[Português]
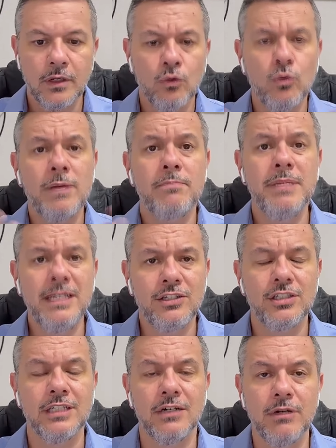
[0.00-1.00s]
O
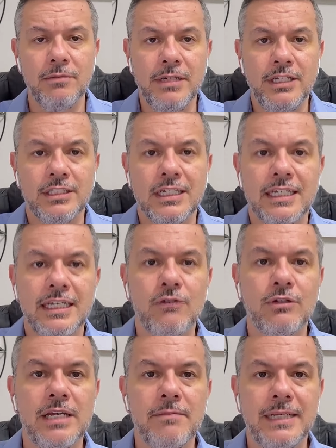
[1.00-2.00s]
EBITDA, o EBITDA que é o
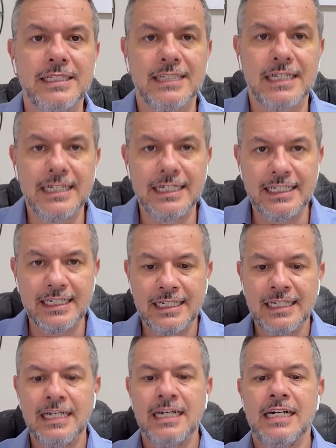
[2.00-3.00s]
que a empresa ganha
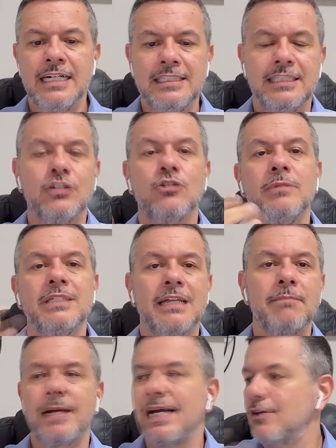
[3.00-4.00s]
antes de começar
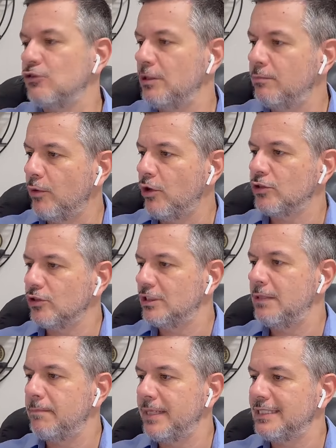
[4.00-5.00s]
a pagar os impostos,
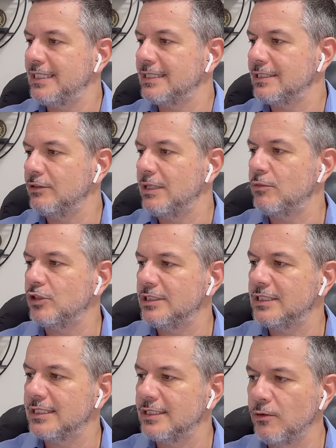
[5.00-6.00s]
depreciação e
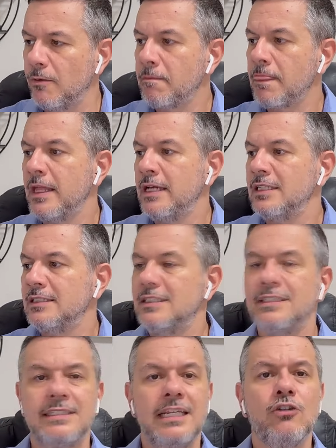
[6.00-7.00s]
amortização, de
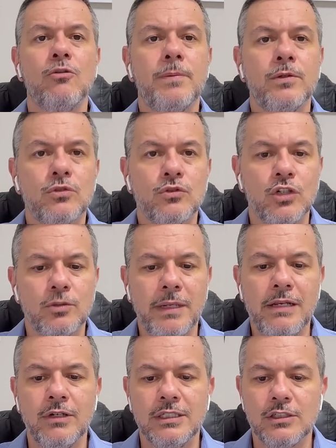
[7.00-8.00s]
5,2
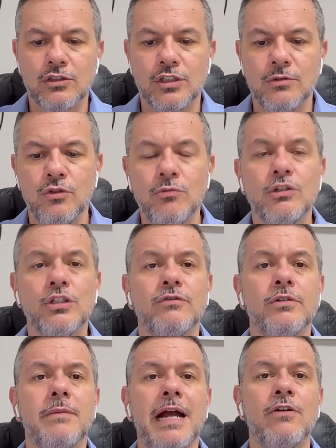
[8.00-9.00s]
bilhões. Esse número já
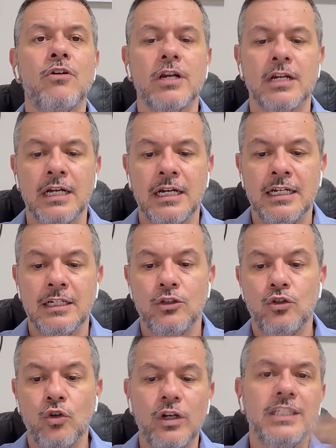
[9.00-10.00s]
foi maior
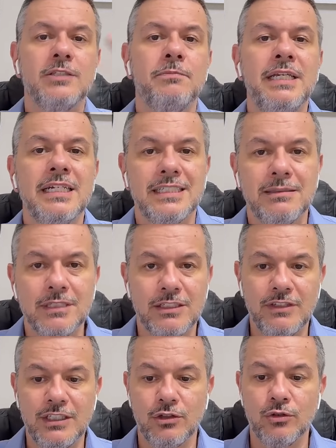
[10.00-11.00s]
2 bi acima de
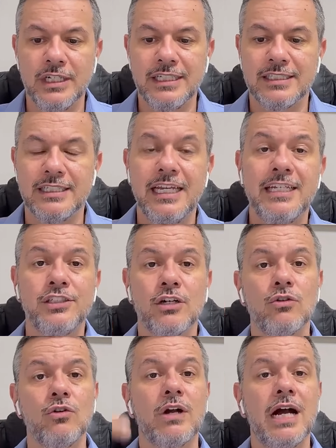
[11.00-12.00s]
22 e eles já
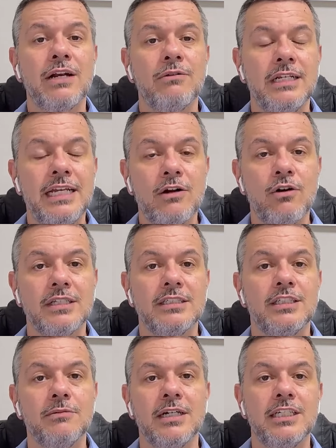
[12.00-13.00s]
colocaram ali agora as
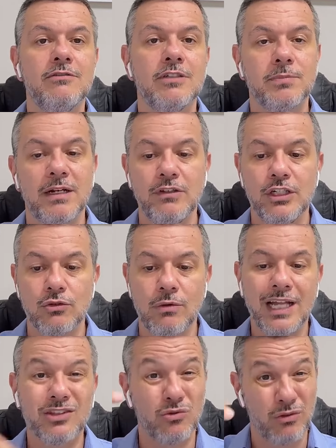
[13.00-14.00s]
estimativas para
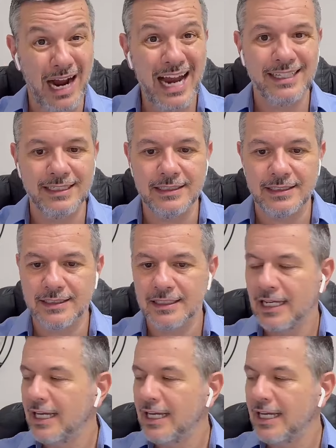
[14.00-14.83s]
24, guidance,